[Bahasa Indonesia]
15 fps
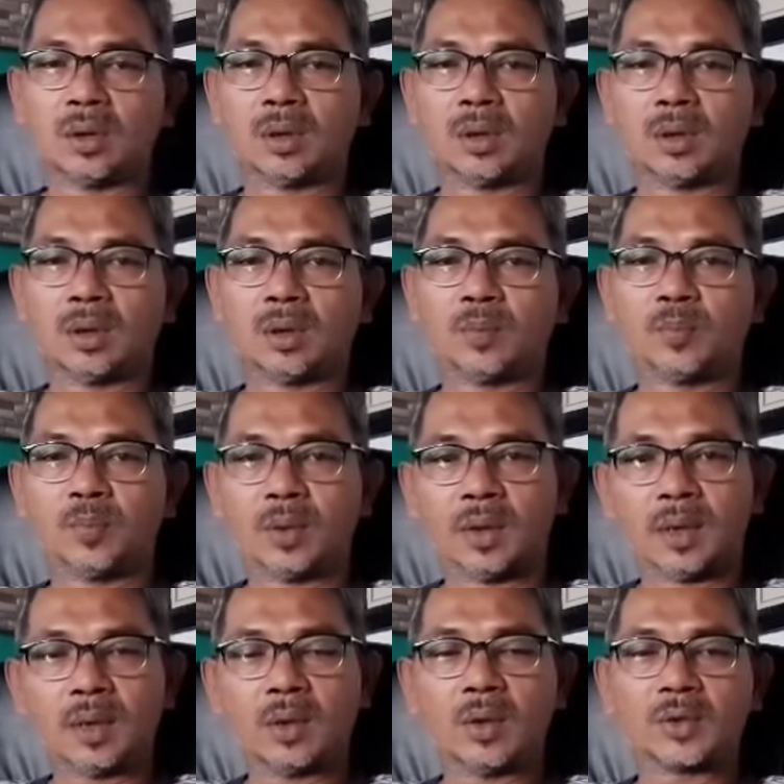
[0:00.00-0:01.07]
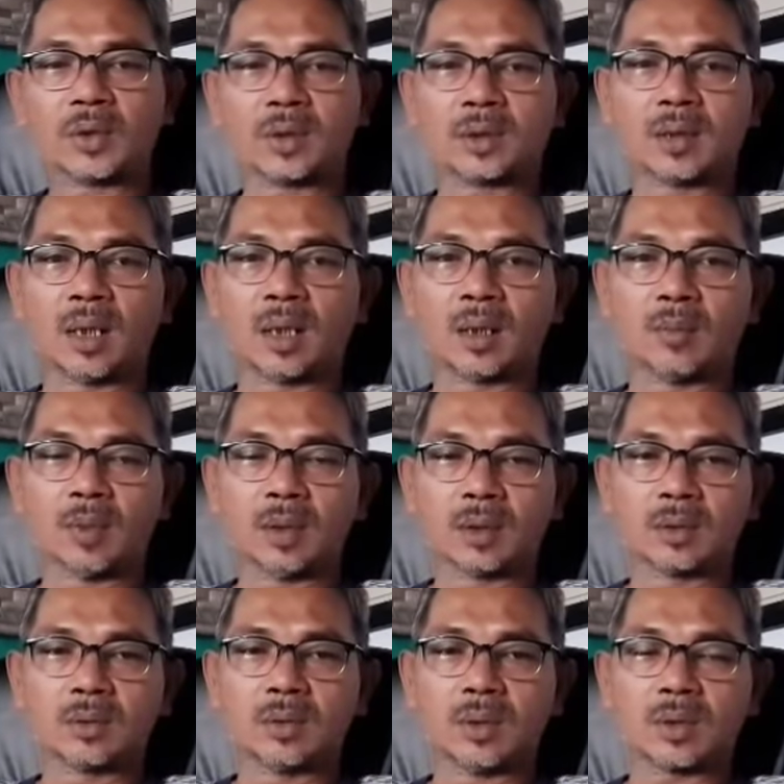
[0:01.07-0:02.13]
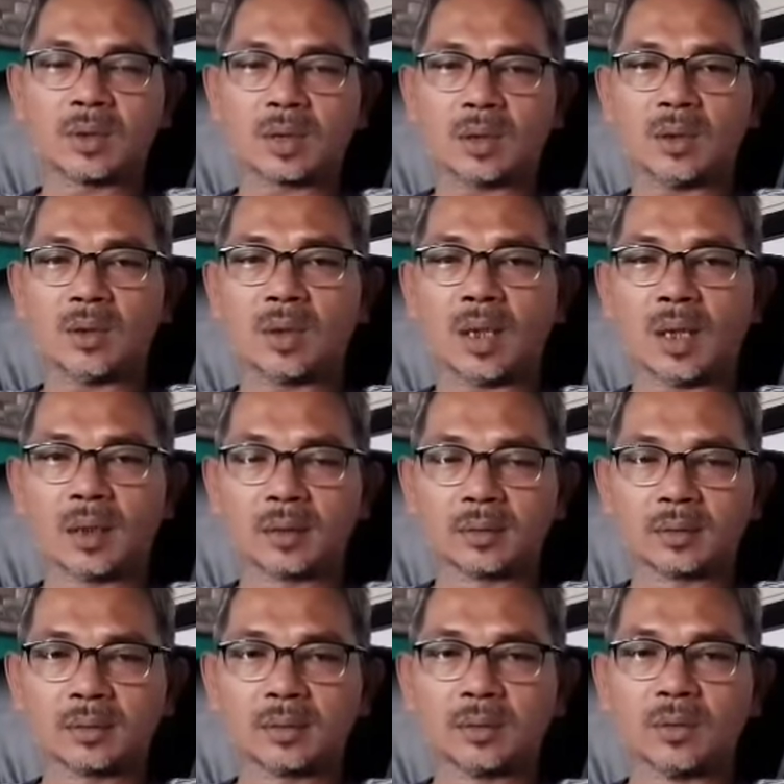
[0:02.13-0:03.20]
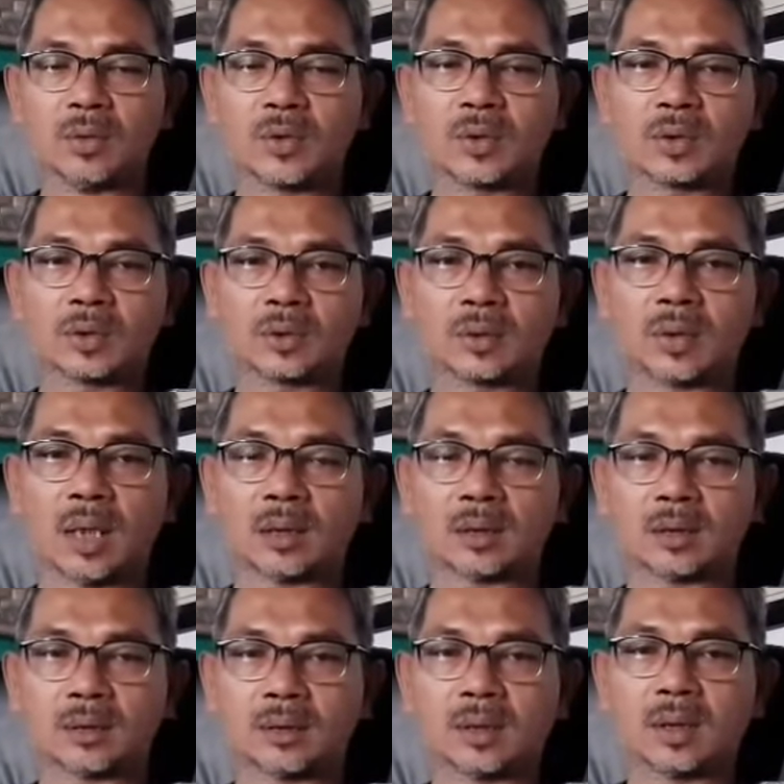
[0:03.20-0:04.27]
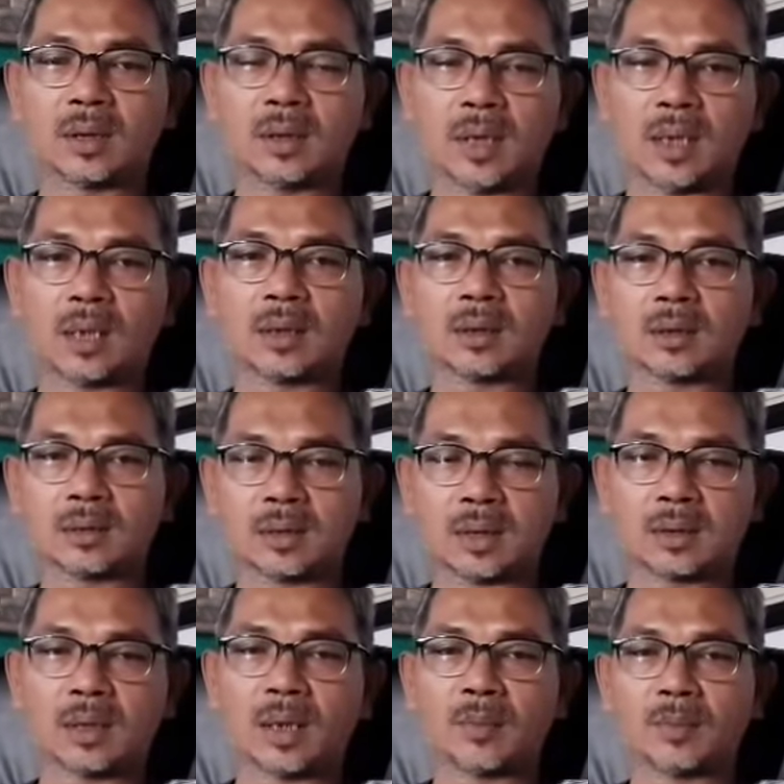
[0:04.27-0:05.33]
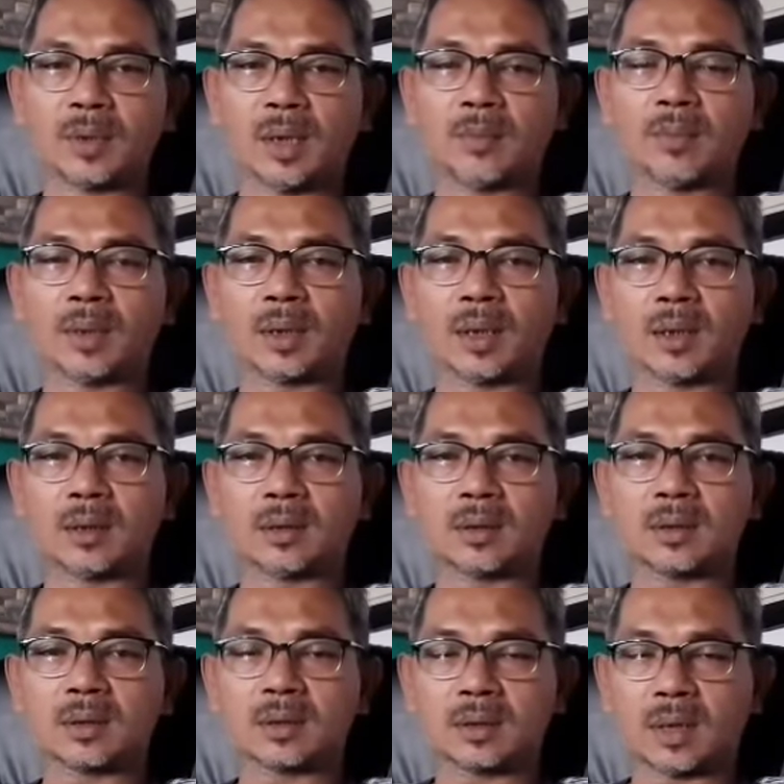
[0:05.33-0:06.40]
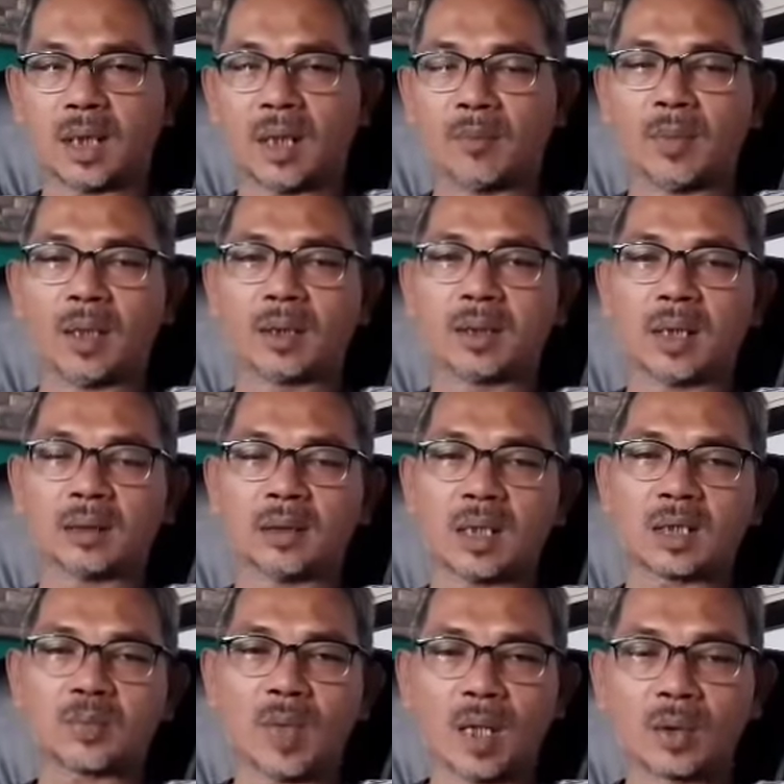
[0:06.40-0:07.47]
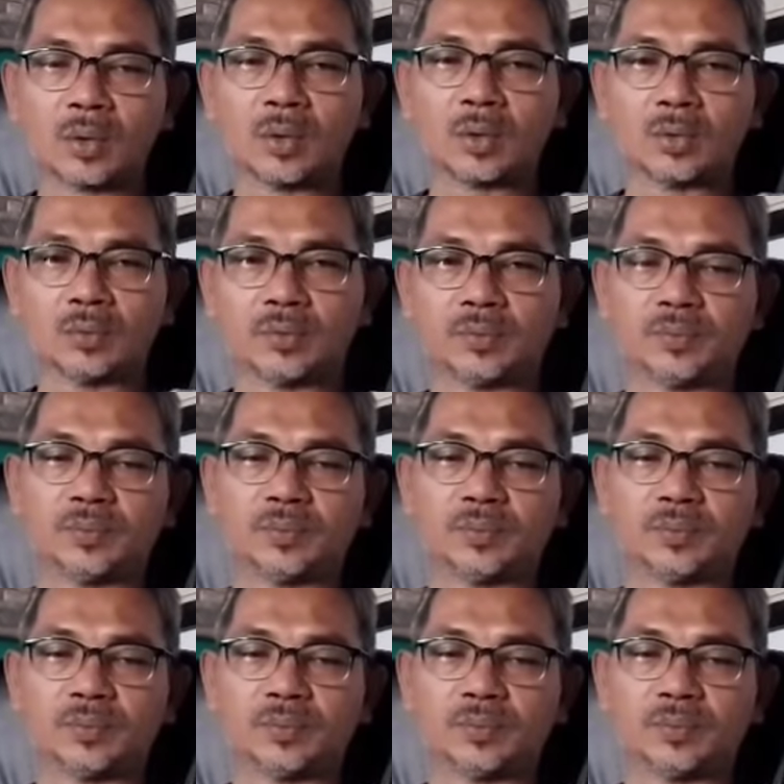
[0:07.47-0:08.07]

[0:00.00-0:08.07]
eh, beliau sedang menegur seorang ustadz yang sedang menyampaikan ceramah di atas panggung.